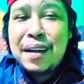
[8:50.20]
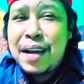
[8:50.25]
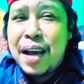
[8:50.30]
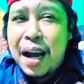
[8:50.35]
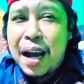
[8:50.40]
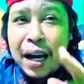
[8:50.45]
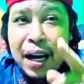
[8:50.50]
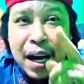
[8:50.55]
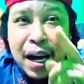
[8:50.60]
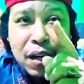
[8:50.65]

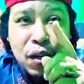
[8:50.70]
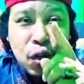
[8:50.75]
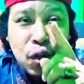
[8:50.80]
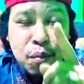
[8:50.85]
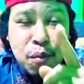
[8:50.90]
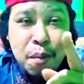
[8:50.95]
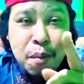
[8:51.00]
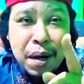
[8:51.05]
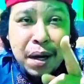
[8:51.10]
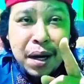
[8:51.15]
Jangan
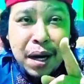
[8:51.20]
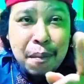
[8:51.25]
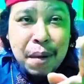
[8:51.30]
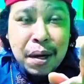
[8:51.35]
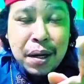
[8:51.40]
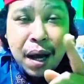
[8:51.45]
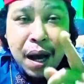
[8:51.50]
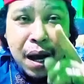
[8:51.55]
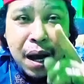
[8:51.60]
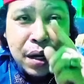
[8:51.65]
langsung memandang
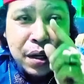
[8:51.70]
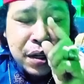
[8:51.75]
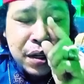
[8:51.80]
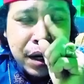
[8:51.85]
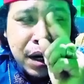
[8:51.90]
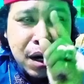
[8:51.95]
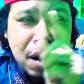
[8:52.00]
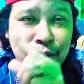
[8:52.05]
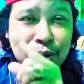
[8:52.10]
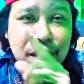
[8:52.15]
matahari
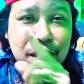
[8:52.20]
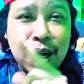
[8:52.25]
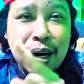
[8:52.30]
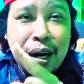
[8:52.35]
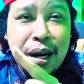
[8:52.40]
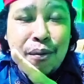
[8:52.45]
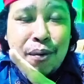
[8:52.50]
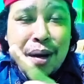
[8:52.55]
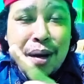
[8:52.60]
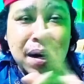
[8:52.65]
silau
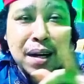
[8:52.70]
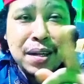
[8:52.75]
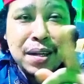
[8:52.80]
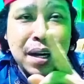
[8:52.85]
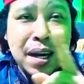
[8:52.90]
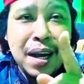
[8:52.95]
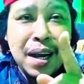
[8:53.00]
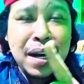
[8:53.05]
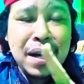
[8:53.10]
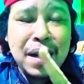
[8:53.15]
saudaraku karena
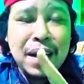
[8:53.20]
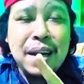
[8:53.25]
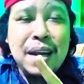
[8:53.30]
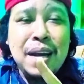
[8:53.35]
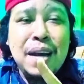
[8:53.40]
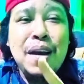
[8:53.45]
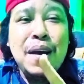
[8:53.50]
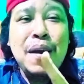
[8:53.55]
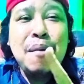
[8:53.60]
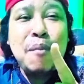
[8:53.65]
siang hari.
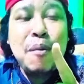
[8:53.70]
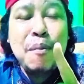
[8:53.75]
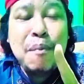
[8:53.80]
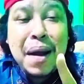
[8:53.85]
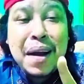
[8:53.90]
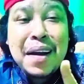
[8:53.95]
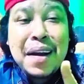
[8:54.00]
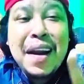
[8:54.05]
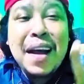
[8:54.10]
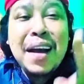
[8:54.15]

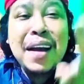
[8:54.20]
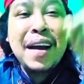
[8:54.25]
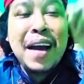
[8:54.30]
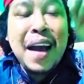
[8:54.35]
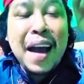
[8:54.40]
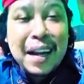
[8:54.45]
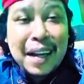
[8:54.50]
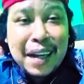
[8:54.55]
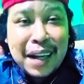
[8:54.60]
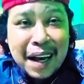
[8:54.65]
Memandang ke
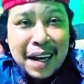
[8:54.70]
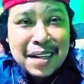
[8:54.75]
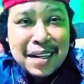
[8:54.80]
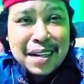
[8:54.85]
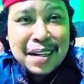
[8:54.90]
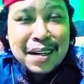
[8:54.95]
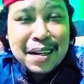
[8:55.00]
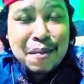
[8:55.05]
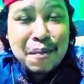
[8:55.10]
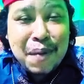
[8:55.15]

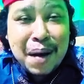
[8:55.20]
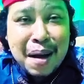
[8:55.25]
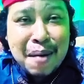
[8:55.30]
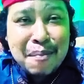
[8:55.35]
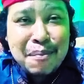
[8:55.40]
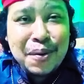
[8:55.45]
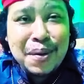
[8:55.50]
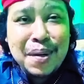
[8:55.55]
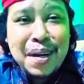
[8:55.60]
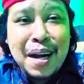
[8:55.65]
atas,
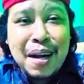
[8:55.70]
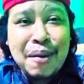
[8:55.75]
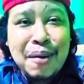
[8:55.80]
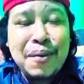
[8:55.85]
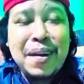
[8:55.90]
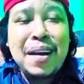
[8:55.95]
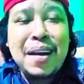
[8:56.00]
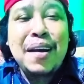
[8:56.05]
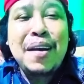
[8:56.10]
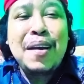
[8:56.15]
paham
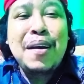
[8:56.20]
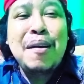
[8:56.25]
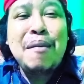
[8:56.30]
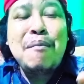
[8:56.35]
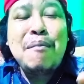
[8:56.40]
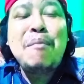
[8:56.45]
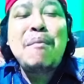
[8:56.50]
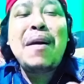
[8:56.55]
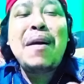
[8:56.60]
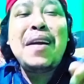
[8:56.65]
saudaraku ya.
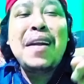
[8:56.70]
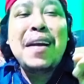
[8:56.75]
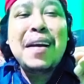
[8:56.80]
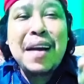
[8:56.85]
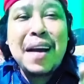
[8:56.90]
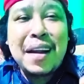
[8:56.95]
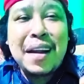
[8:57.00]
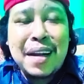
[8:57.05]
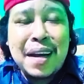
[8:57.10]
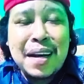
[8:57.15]

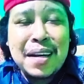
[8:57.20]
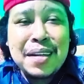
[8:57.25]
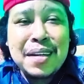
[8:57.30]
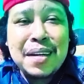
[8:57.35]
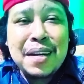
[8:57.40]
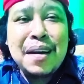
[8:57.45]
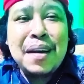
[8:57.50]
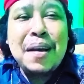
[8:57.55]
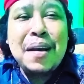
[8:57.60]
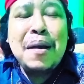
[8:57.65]
Memandang ke atas.
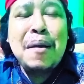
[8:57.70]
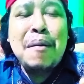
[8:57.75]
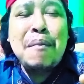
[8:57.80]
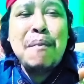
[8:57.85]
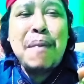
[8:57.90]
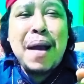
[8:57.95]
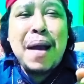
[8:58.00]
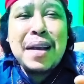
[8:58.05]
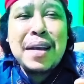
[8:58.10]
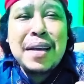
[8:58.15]

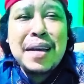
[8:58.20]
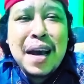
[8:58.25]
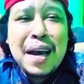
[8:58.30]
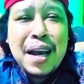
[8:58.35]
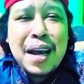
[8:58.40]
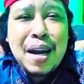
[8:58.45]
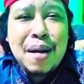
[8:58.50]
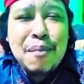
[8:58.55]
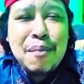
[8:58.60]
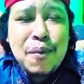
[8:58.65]
Baca
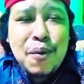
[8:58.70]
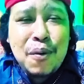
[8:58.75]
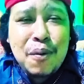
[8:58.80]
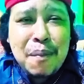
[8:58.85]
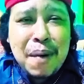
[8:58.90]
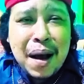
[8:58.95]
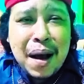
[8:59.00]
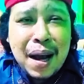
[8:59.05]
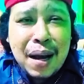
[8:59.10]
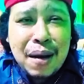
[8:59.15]

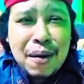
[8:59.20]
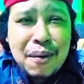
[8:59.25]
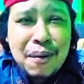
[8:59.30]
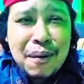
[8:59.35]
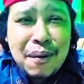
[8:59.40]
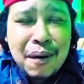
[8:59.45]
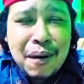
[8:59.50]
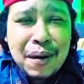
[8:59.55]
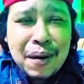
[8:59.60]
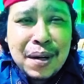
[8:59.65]
ilmu maha
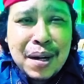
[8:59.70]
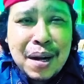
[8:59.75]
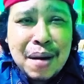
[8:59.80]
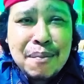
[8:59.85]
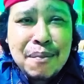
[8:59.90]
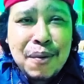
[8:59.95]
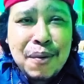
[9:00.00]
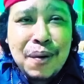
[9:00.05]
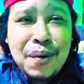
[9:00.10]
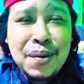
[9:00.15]
guru
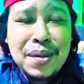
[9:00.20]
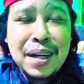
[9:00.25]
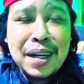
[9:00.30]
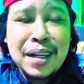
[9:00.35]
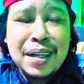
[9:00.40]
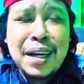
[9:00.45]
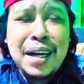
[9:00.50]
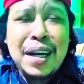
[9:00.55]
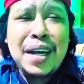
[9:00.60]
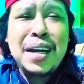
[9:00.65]
Khodam Bulu
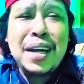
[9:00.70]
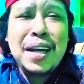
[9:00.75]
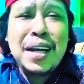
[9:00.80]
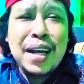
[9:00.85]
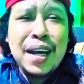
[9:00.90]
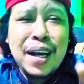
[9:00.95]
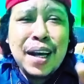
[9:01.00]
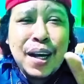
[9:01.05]
Sakti ini